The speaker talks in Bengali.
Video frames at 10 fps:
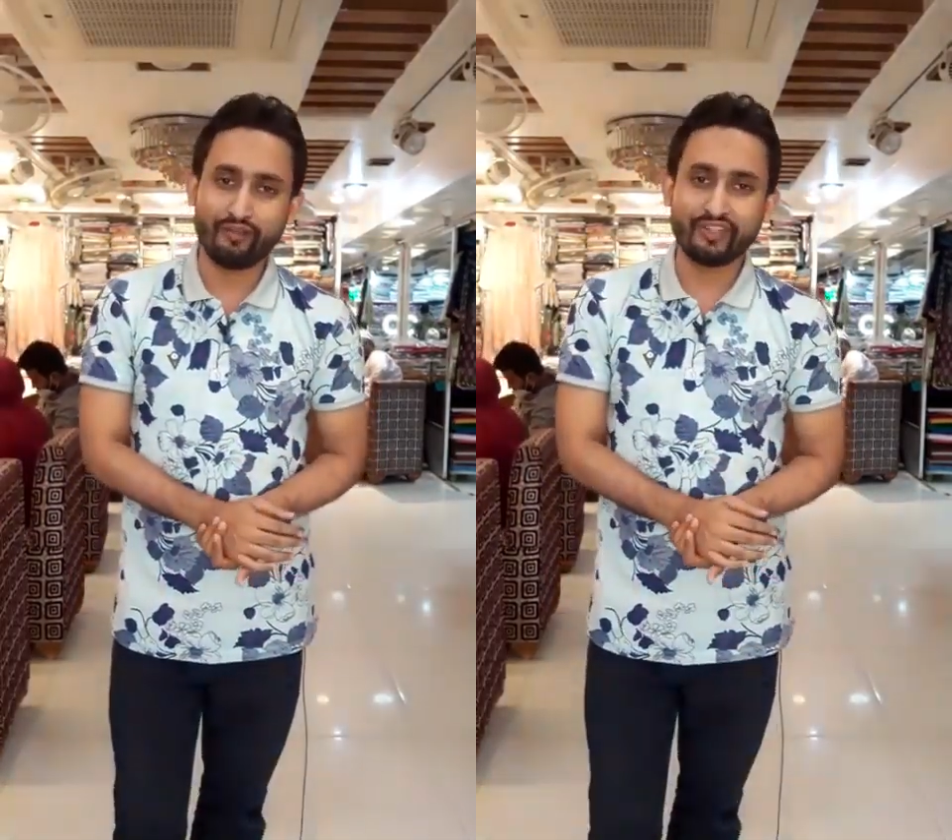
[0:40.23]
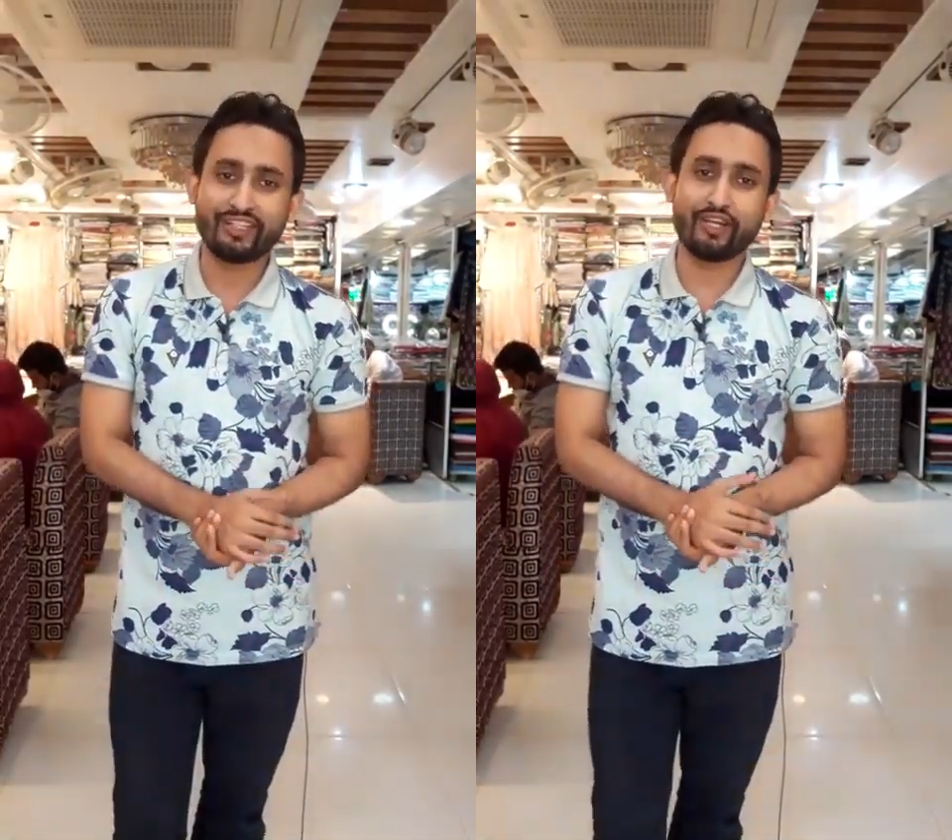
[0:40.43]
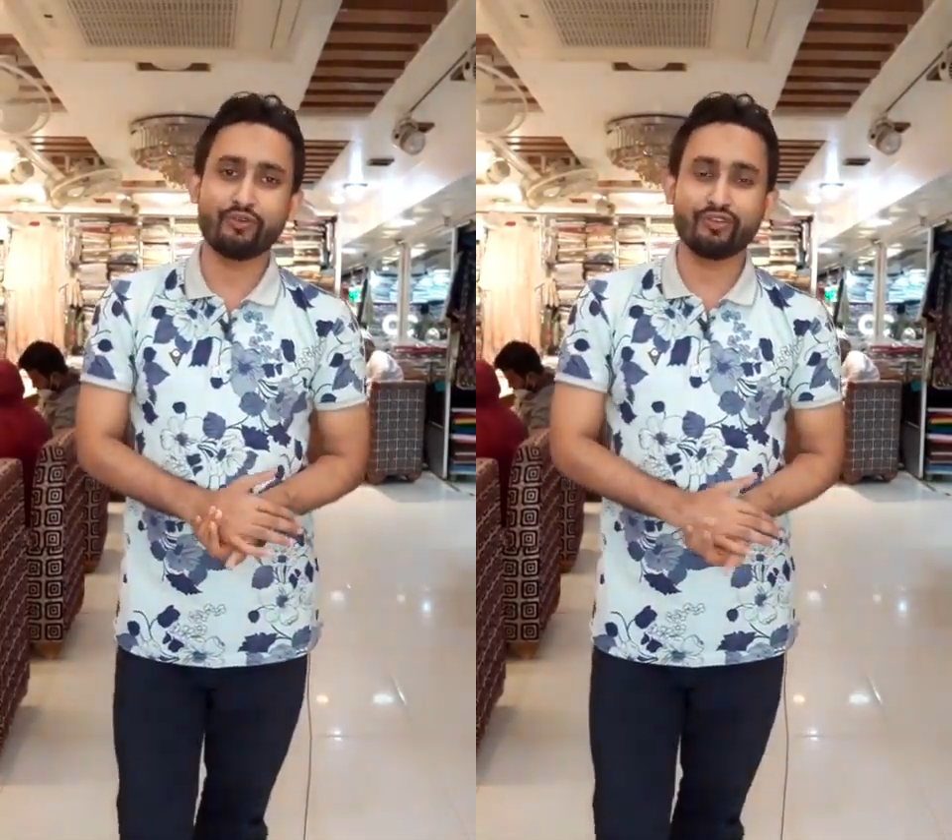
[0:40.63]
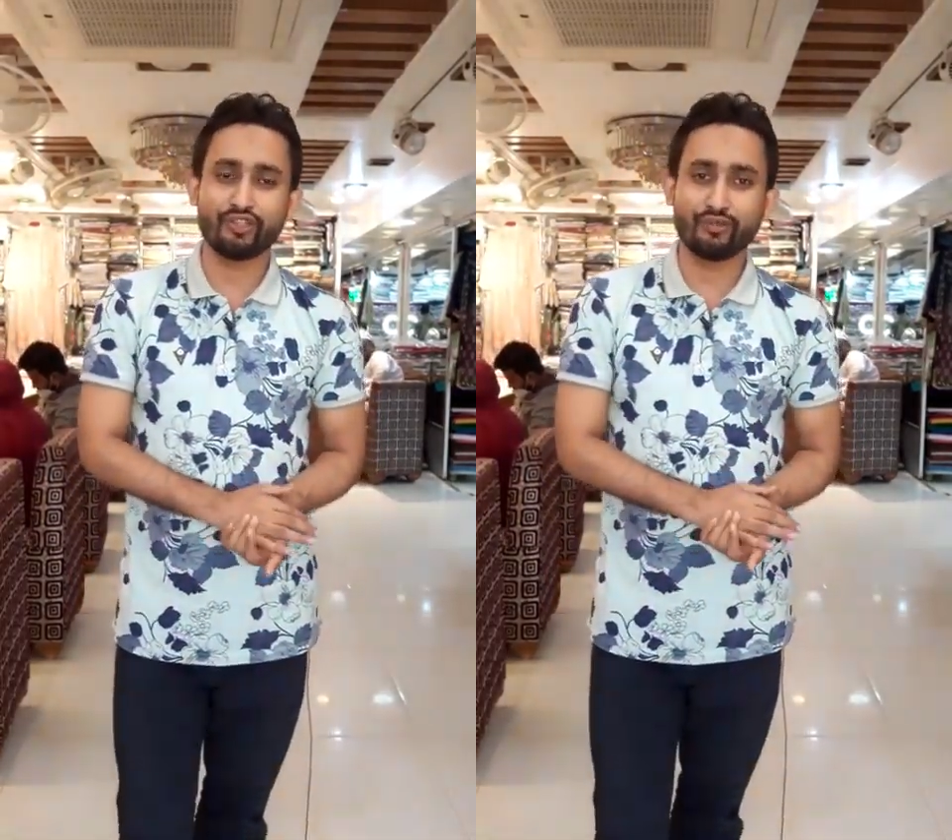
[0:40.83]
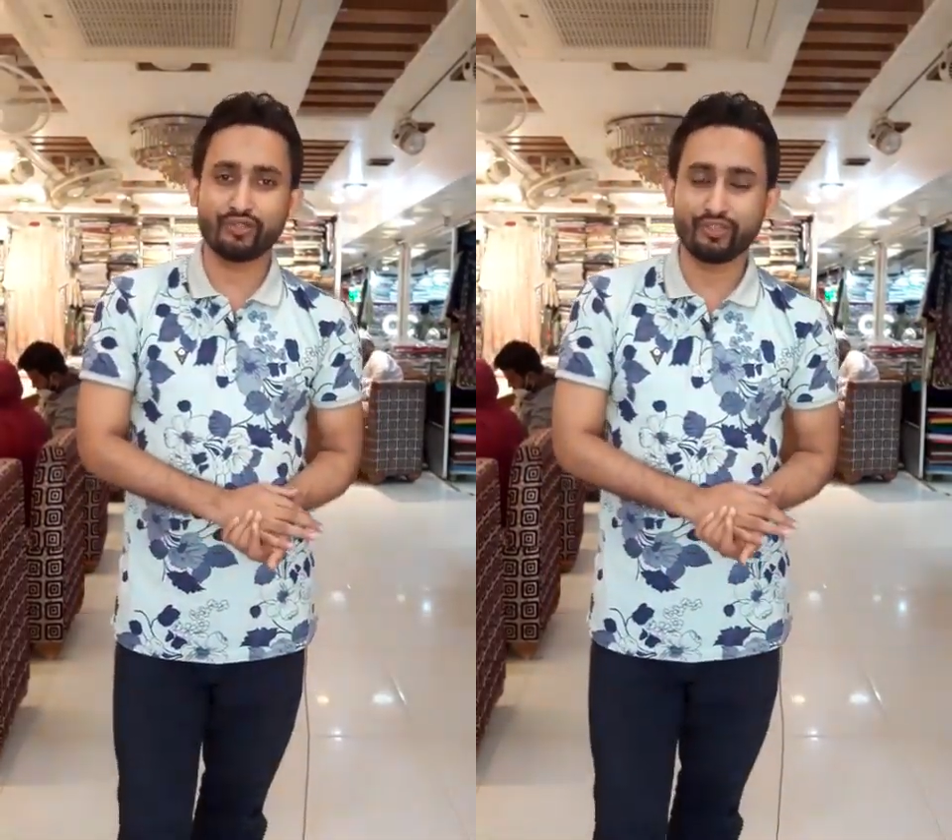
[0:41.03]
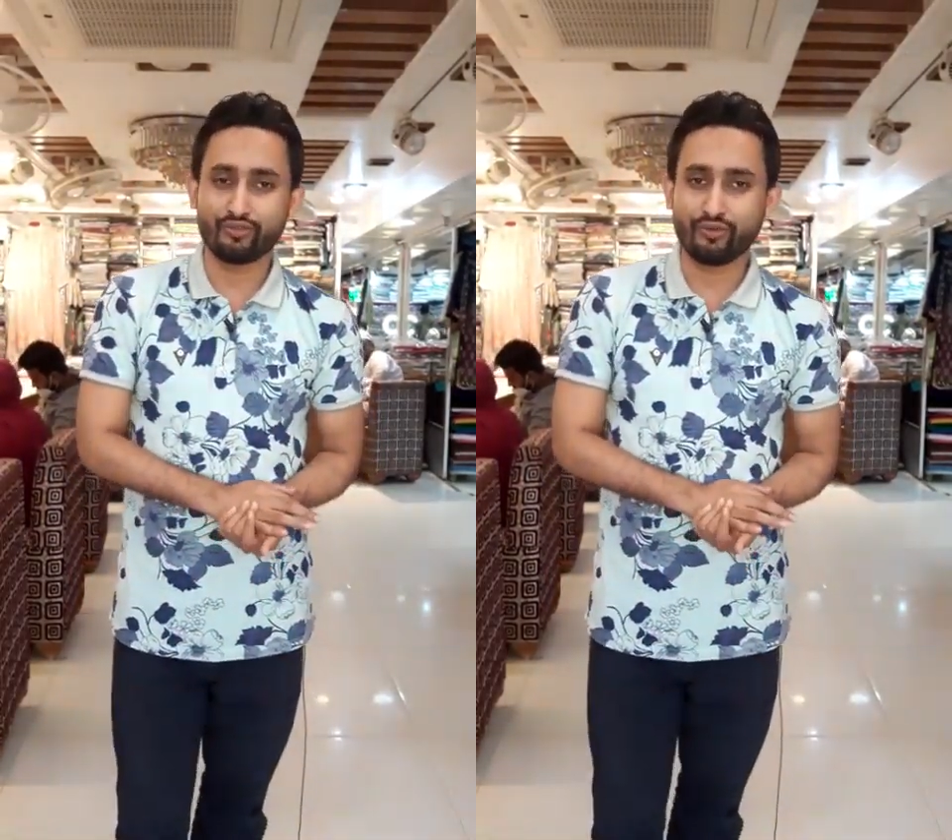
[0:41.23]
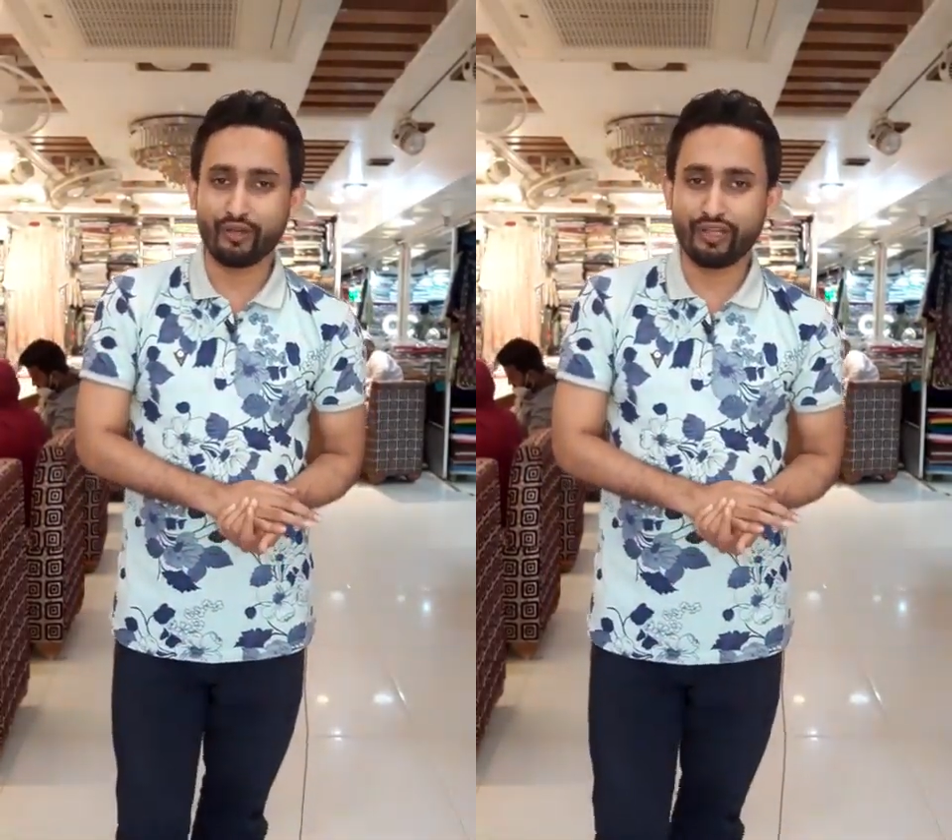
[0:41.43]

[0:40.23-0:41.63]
লাইভটি শেয়ার করে দিতে হবে যেহেতু